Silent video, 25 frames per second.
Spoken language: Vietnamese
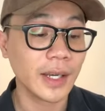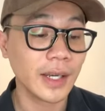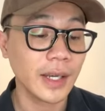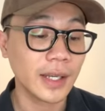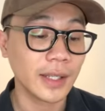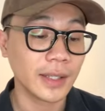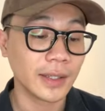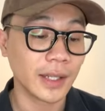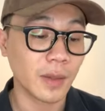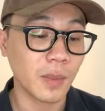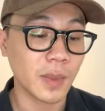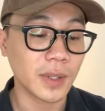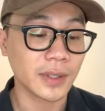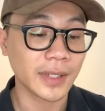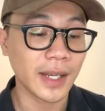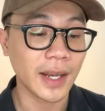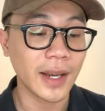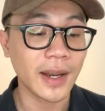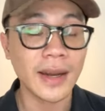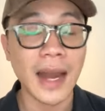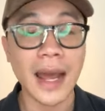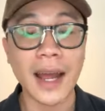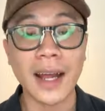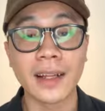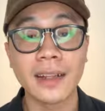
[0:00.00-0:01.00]
thì mình
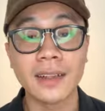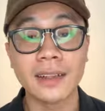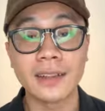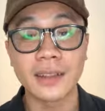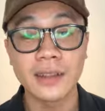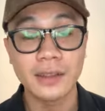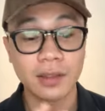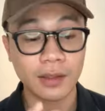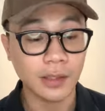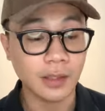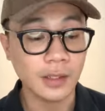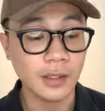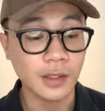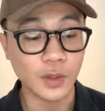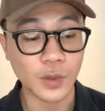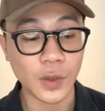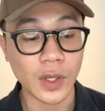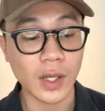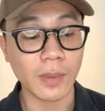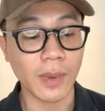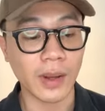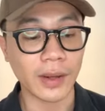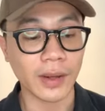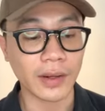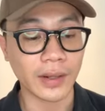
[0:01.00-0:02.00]
sẽ đăng thường
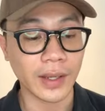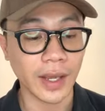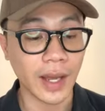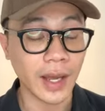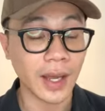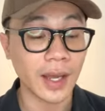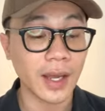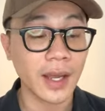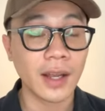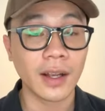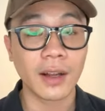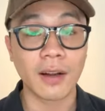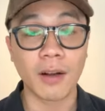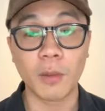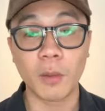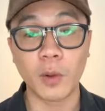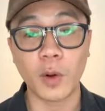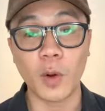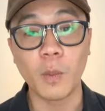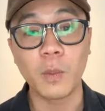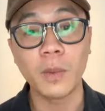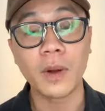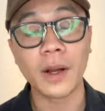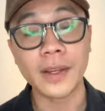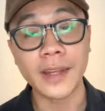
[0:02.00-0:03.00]
xuyên mọi người ha. Còn
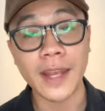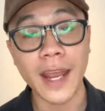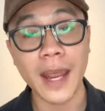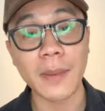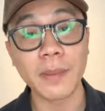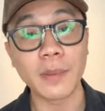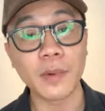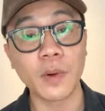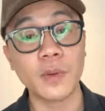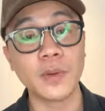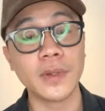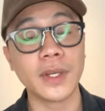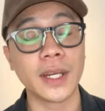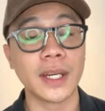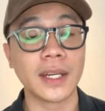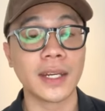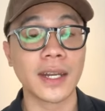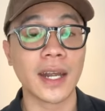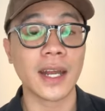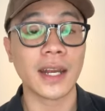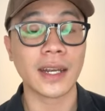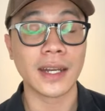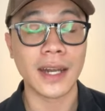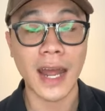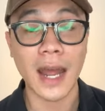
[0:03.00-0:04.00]
cũng có dép Gucci
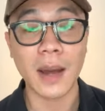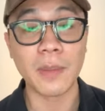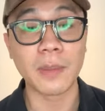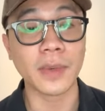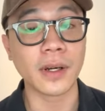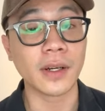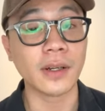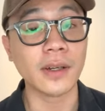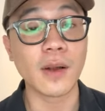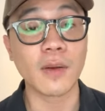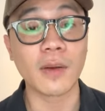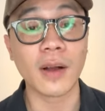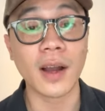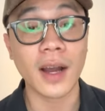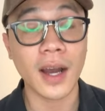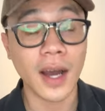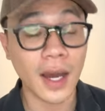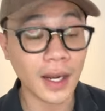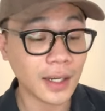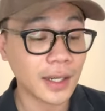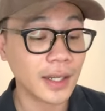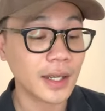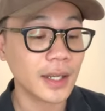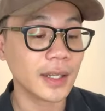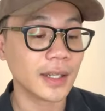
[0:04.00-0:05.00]
nè, nam nữ đều có
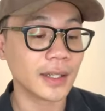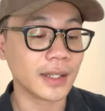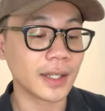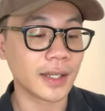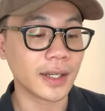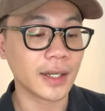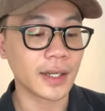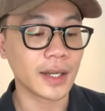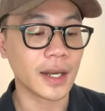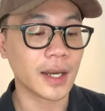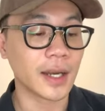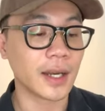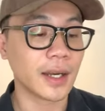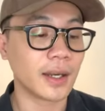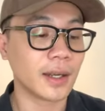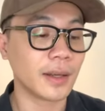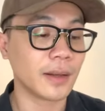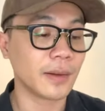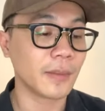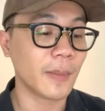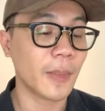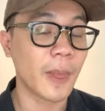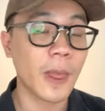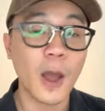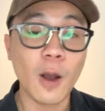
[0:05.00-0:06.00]
hết. Thì
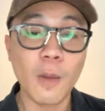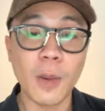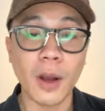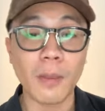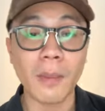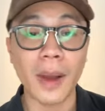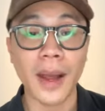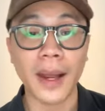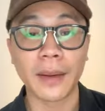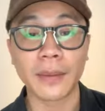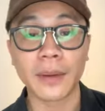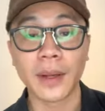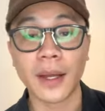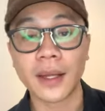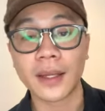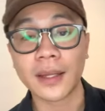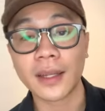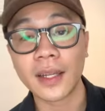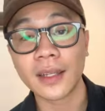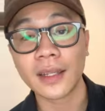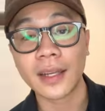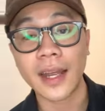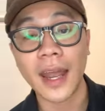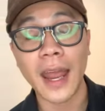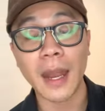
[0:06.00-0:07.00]
à, nếu mà các bạn
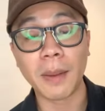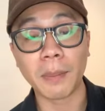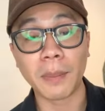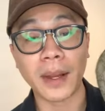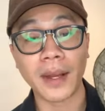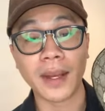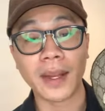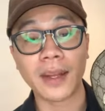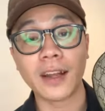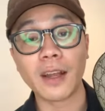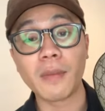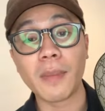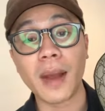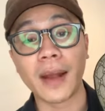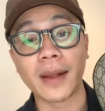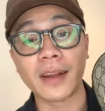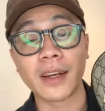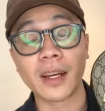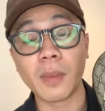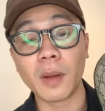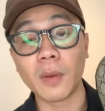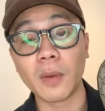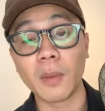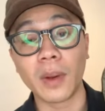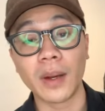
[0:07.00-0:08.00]
thích cái em này các bạn
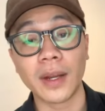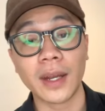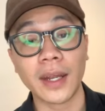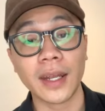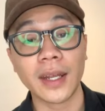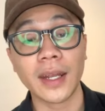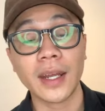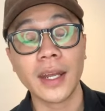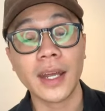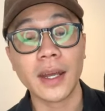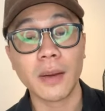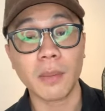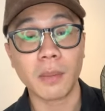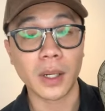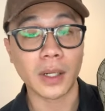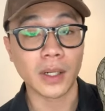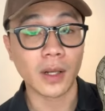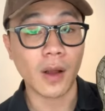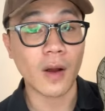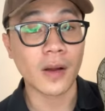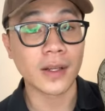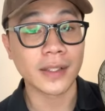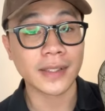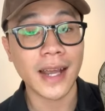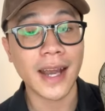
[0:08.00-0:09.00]
cứ báo cho mình đi, mình
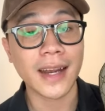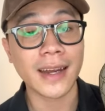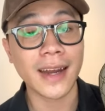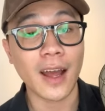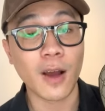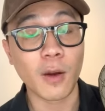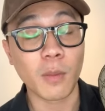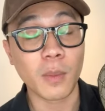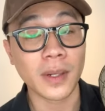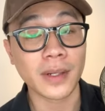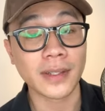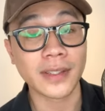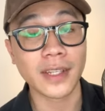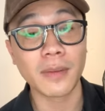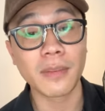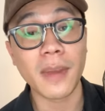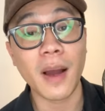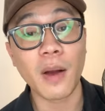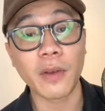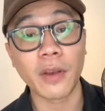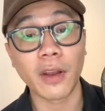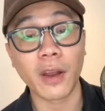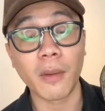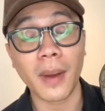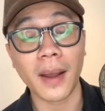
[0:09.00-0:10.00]
còn size nào mình sẽ
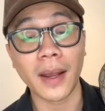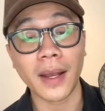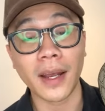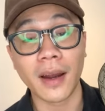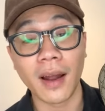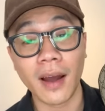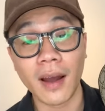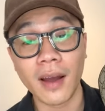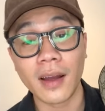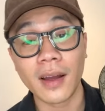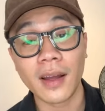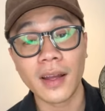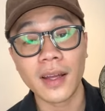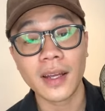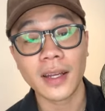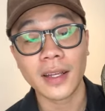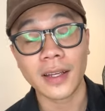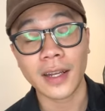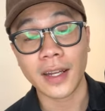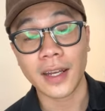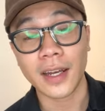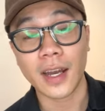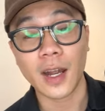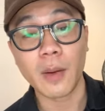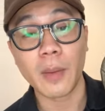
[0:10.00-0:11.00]
báo cho các bạn cái đó.
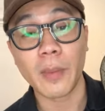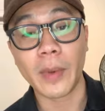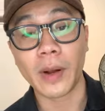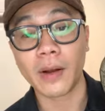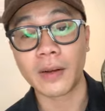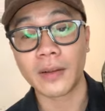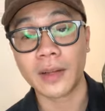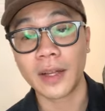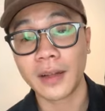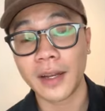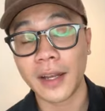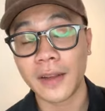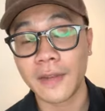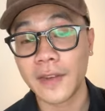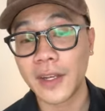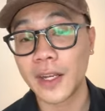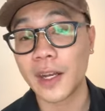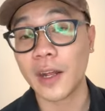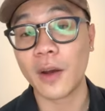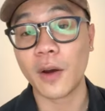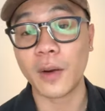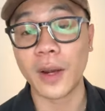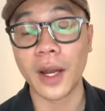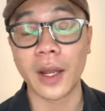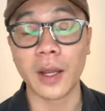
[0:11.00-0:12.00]
Thì nếu mà mọi người thích cái
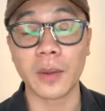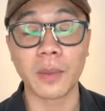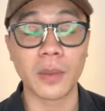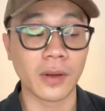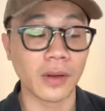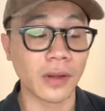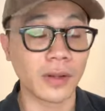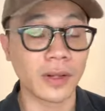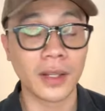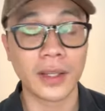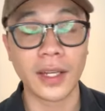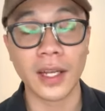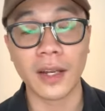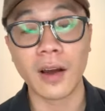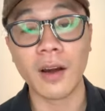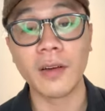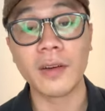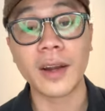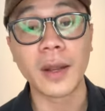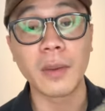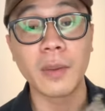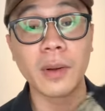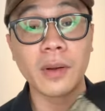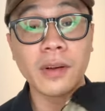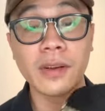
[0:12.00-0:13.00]
video này, mọi người thích cái
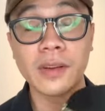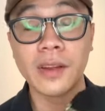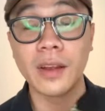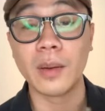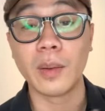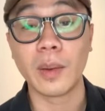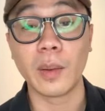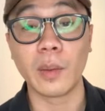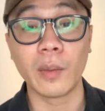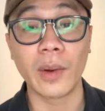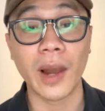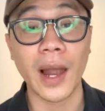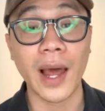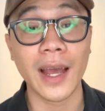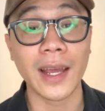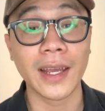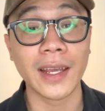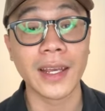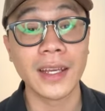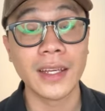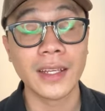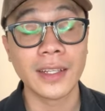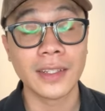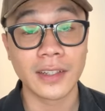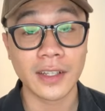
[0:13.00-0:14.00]
nón này, mọi người nhớ cho mình một
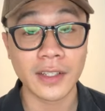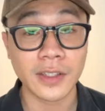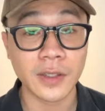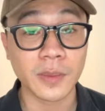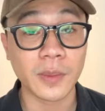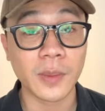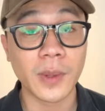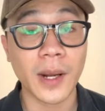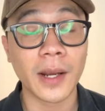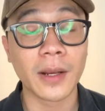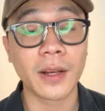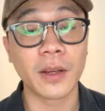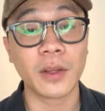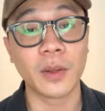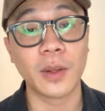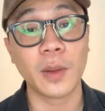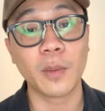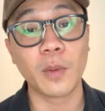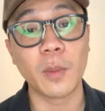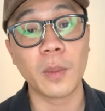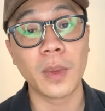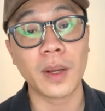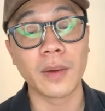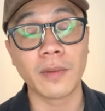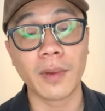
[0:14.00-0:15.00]
like, nhớ subscribe kênh
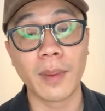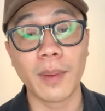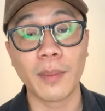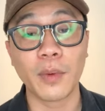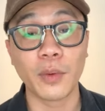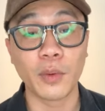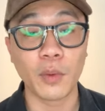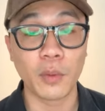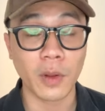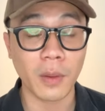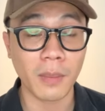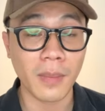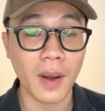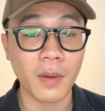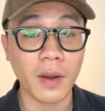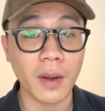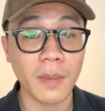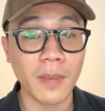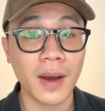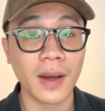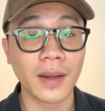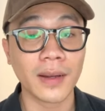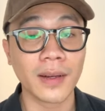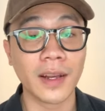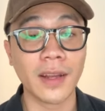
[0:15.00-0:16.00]
YouTube của mình và bấm chuông thông báo
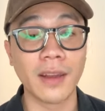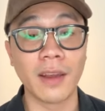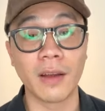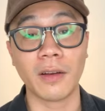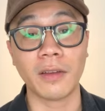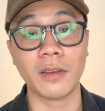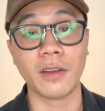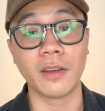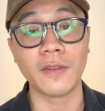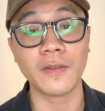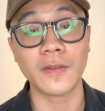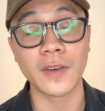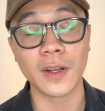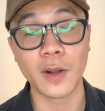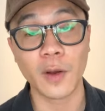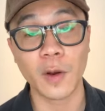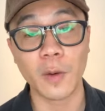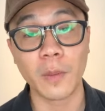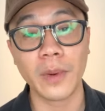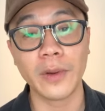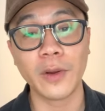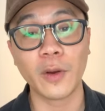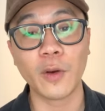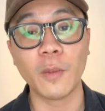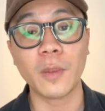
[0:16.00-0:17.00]
cái bên để nhận những
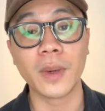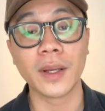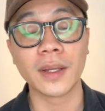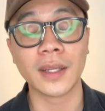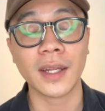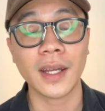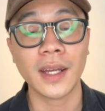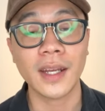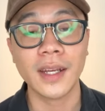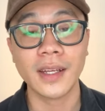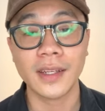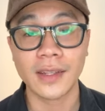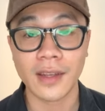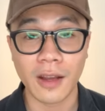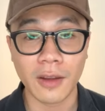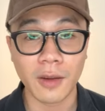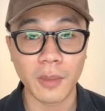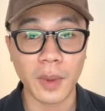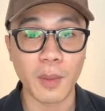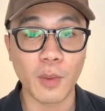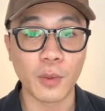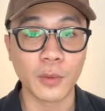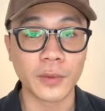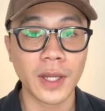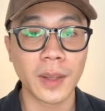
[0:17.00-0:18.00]
video mới nhất của mình, nhớ cho
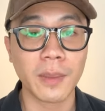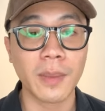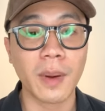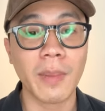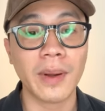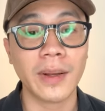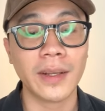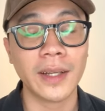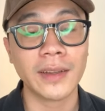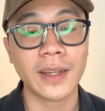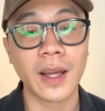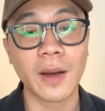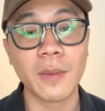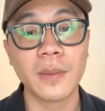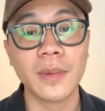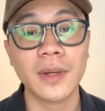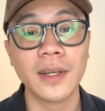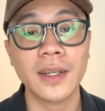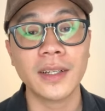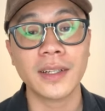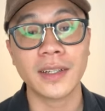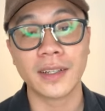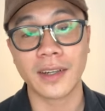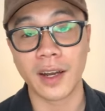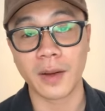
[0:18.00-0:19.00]
mình một tim ở bên TikTok.
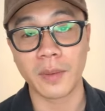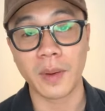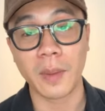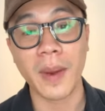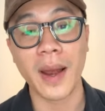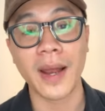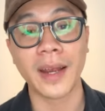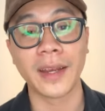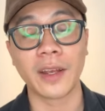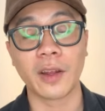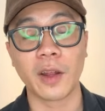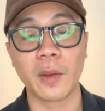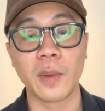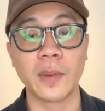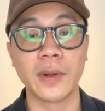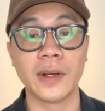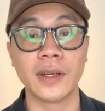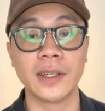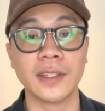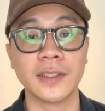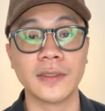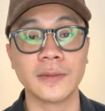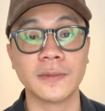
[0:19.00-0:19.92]
Rồi bye bye, bye mọi người.